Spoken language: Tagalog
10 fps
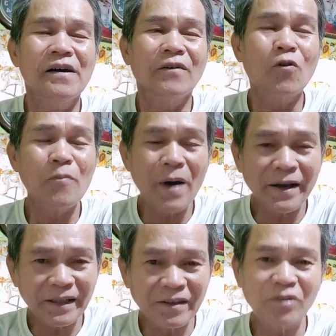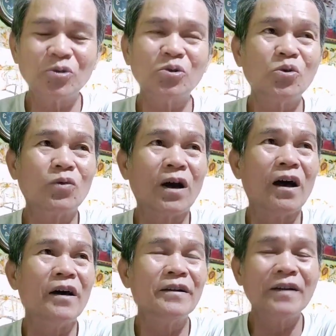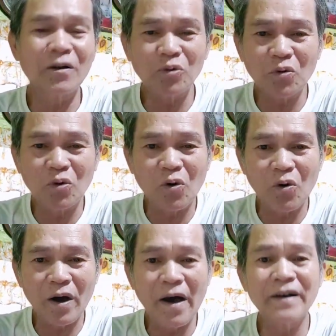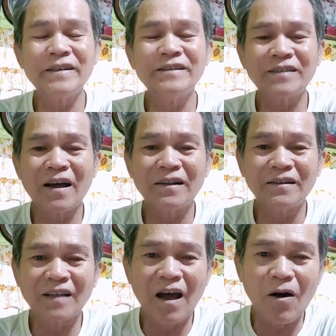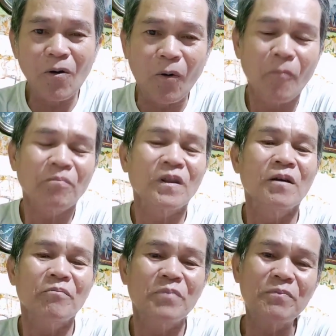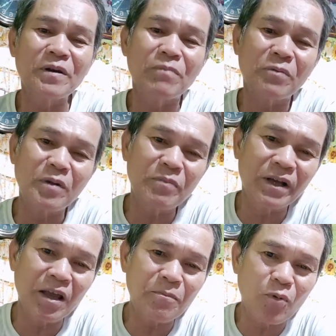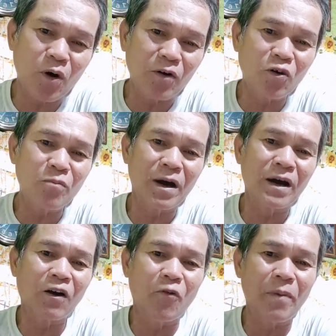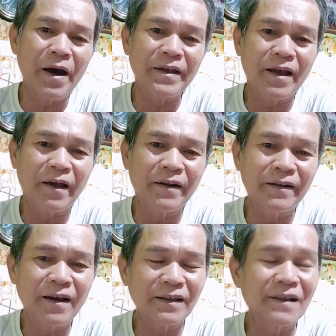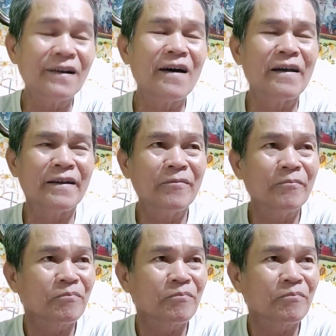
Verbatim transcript: kung bakit nagsusuka ng dugo ang isang tao. Bibi magbibigay po ako mga kaubayan ng ilan